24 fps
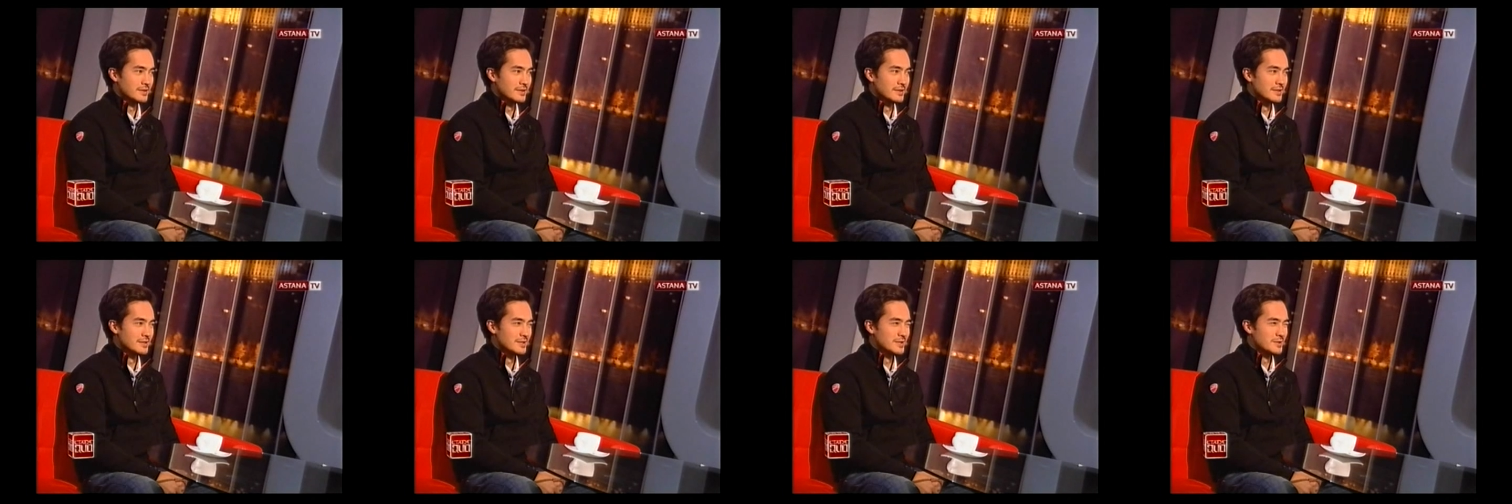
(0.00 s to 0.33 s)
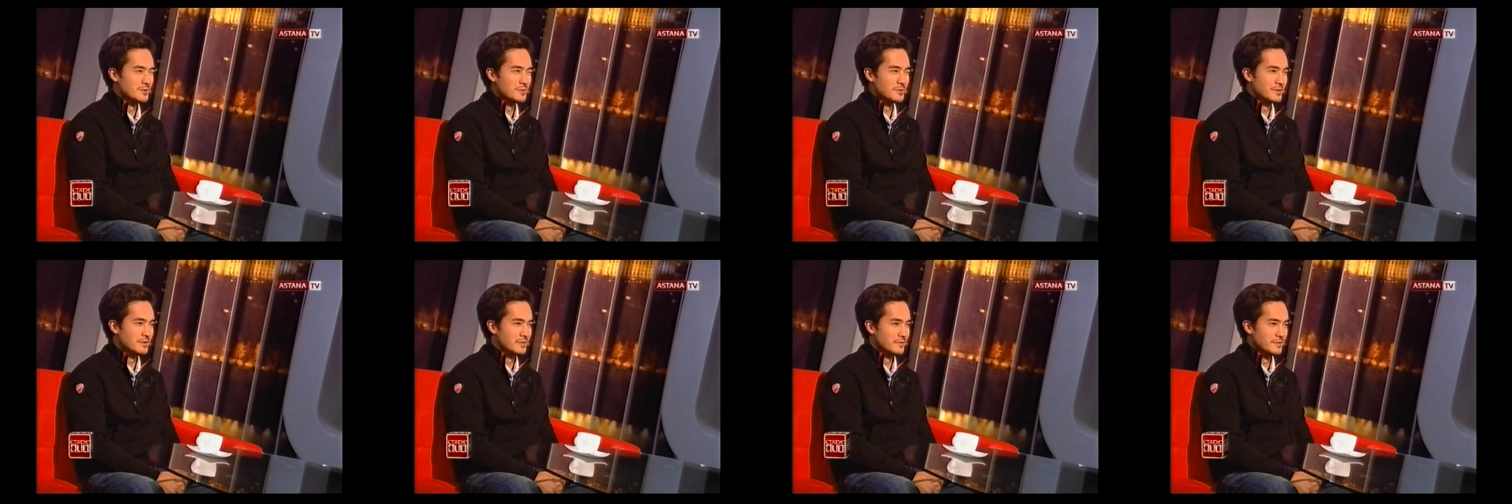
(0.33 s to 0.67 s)
это не
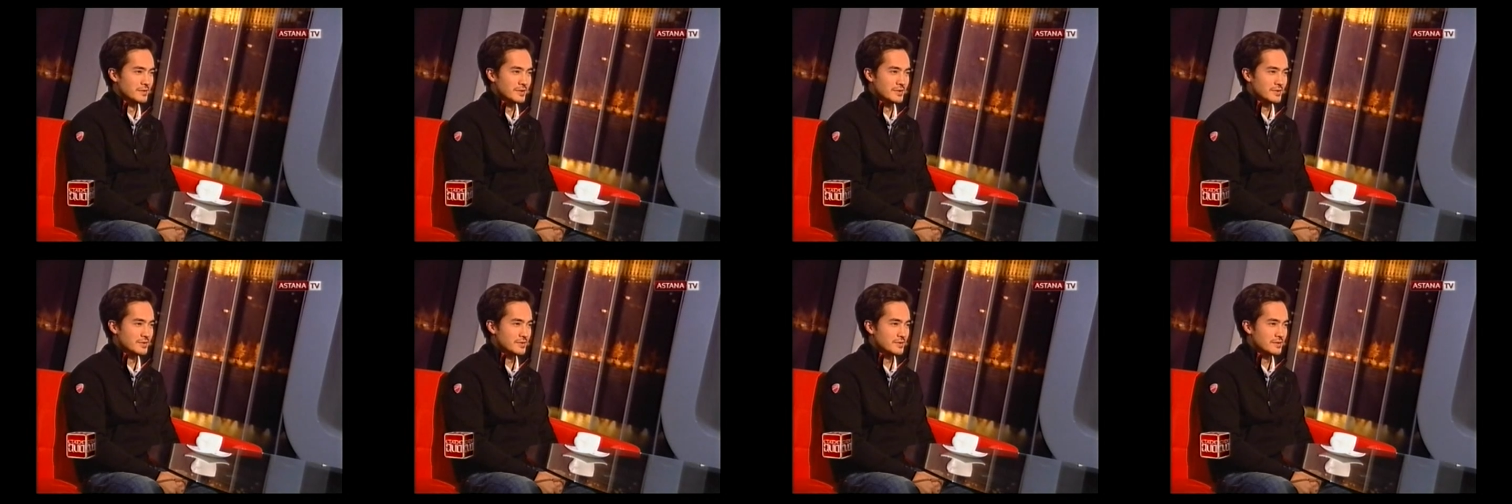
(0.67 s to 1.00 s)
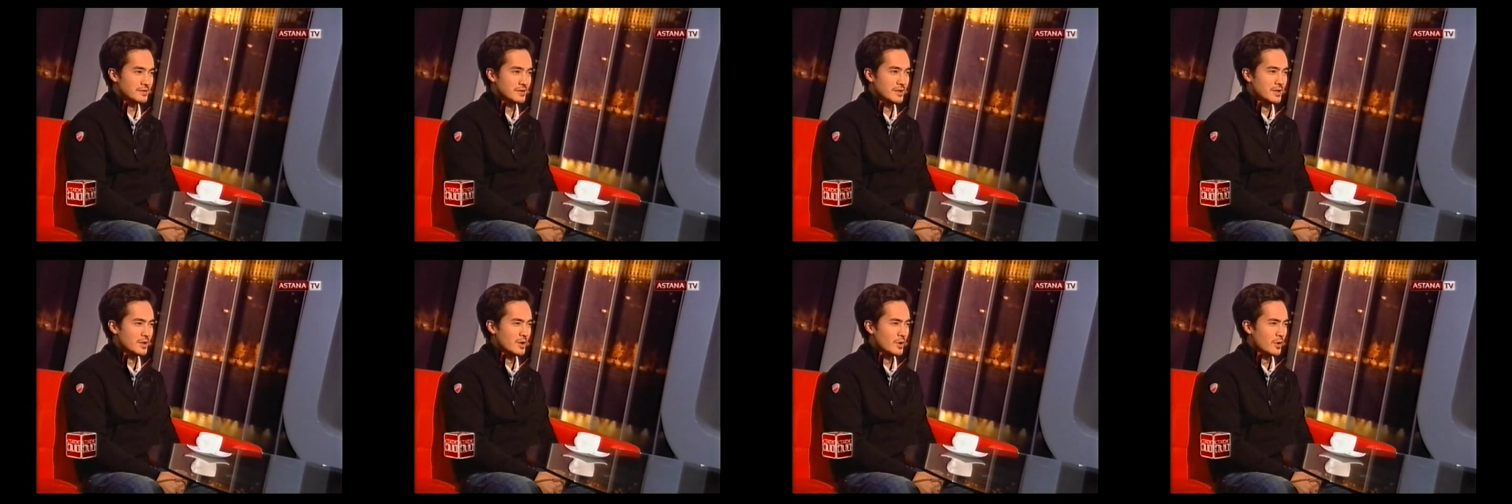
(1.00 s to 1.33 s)
только
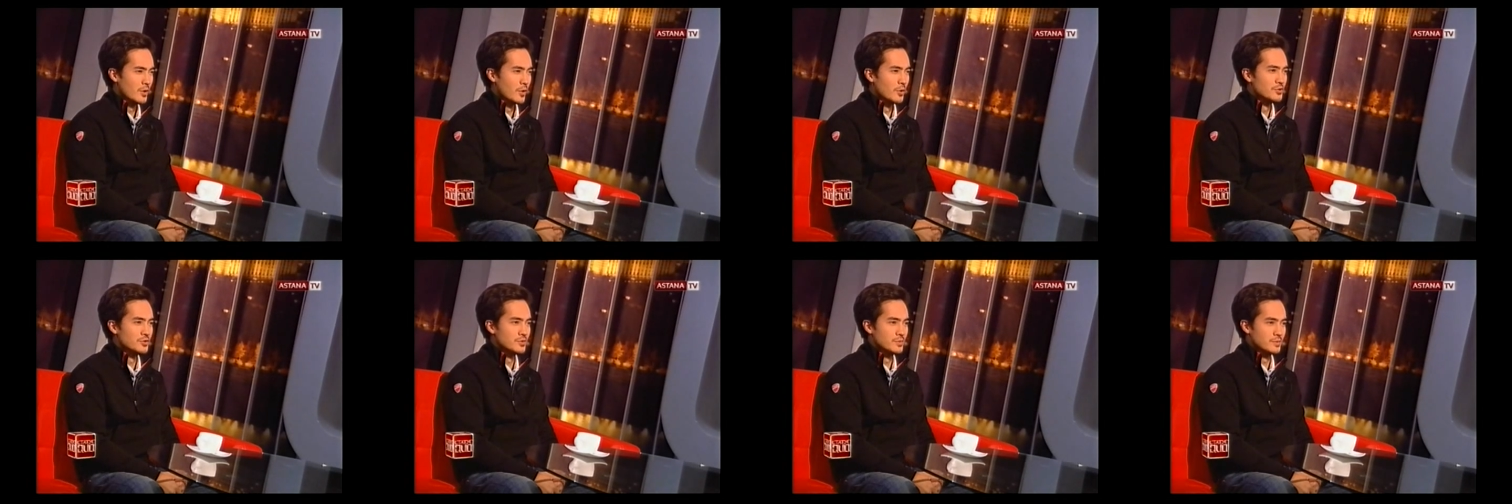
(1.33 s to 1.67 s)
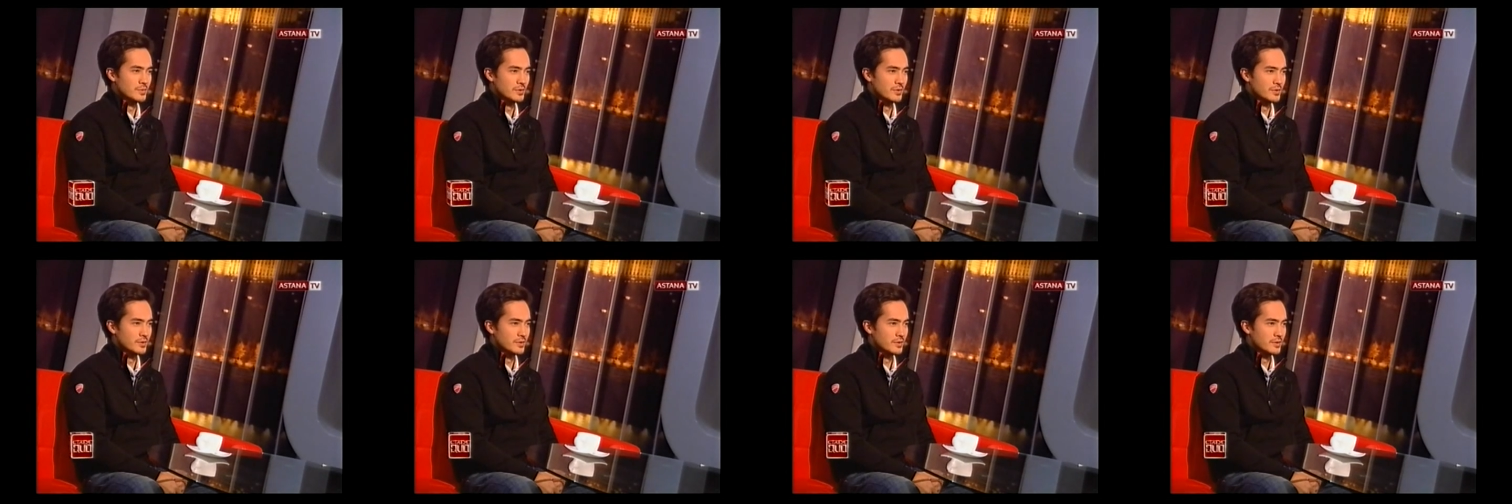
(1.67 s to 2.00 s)
внешность. Но его Очень не
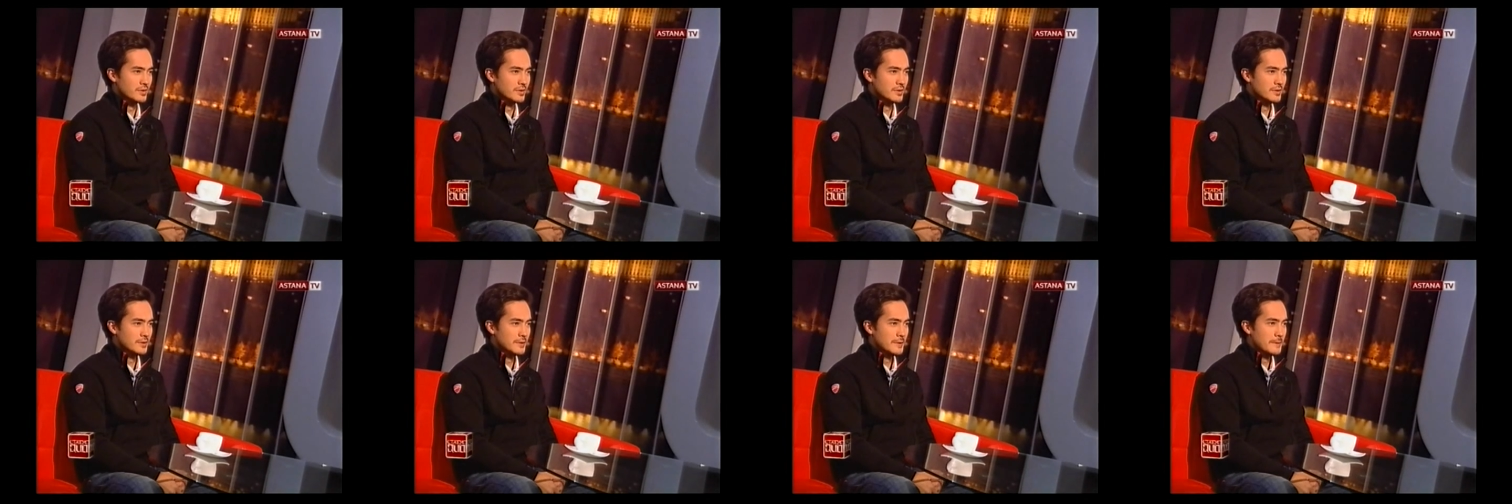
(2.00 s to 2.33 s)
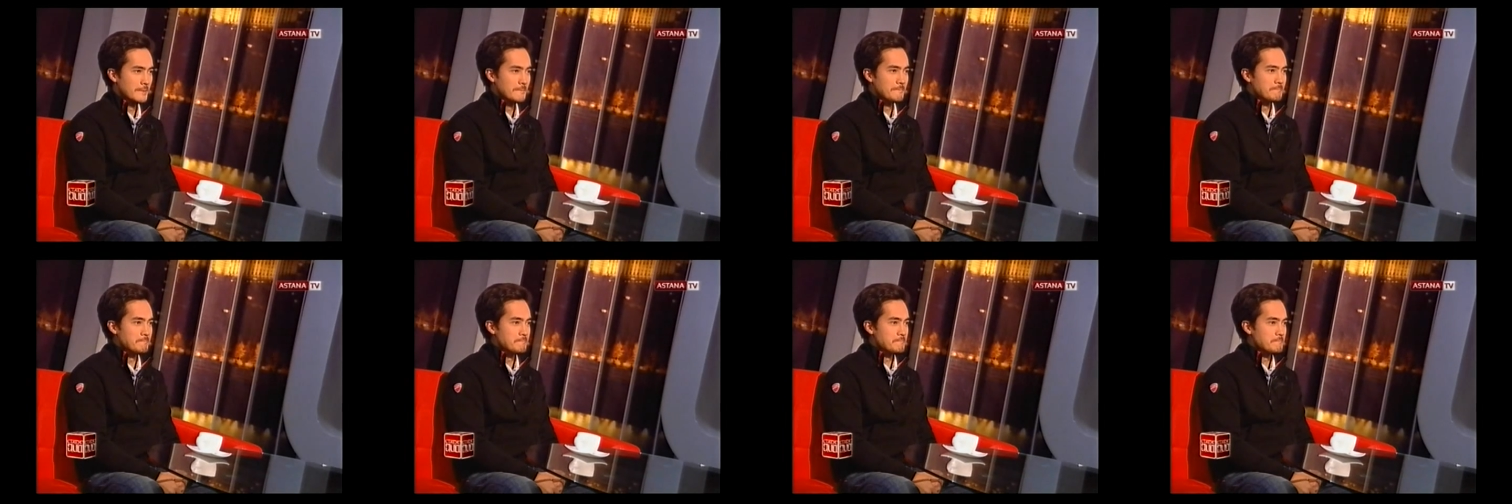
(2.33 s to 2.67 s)
называют их
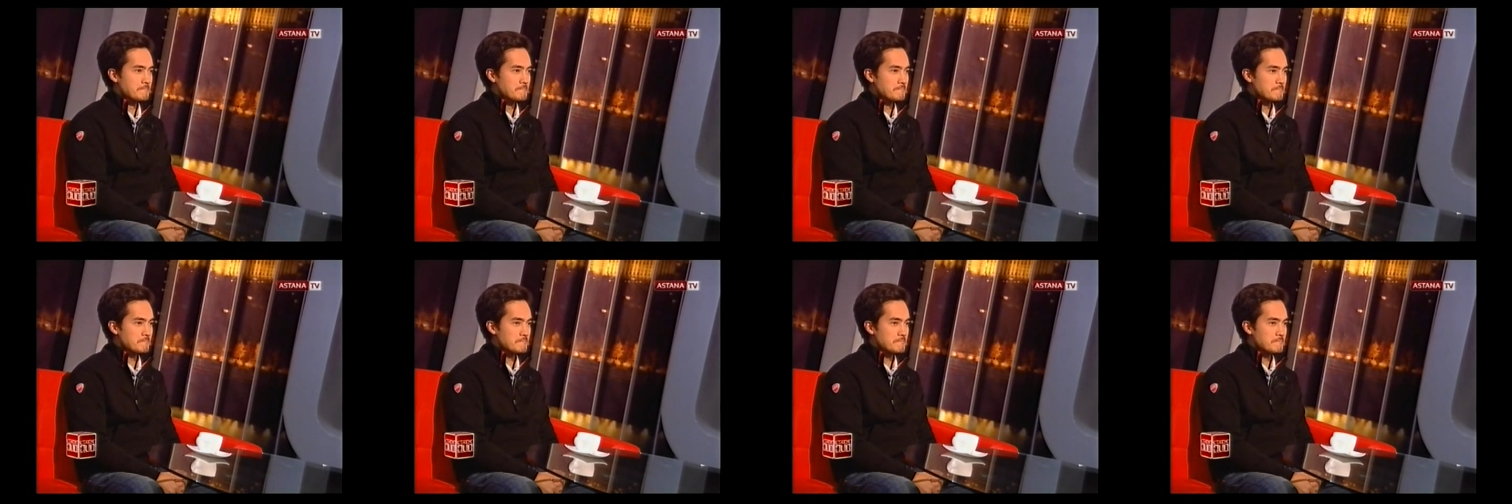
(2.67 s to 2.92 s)
символом